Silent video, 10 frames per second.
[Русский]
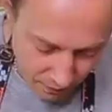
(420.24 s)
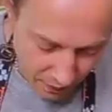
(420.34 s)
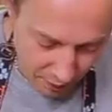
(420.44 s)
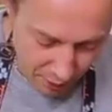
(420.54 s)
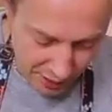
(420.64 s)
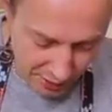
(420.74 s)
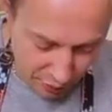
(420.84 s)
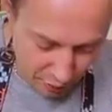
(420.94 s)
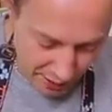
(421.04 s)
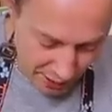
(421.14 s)
А после
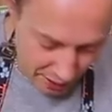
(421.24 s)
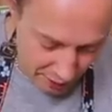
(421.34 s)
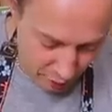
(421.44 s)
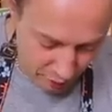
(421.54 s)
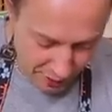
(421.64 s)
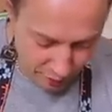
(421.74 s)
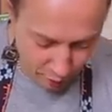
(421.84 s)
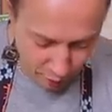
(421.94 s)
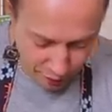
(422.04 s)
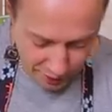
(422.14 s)
такого салата у вас
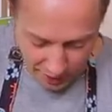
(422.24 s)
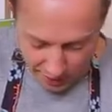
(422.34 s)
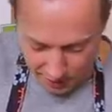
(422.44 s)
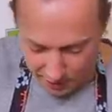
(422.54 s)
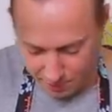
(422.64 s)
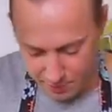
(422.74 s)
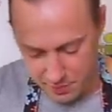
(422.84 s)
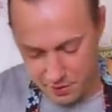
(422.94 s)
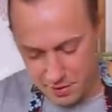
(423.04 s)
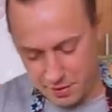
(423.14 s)
лук будет стоять до...
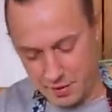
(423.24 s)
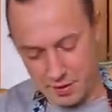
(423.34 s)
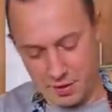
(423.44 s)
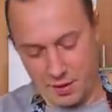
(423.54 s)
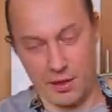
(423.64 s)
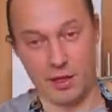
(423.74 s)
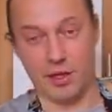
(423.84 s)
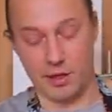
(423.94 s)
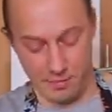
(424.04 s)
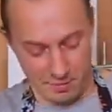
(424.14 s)

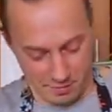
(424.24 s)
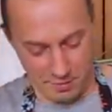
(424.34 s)
до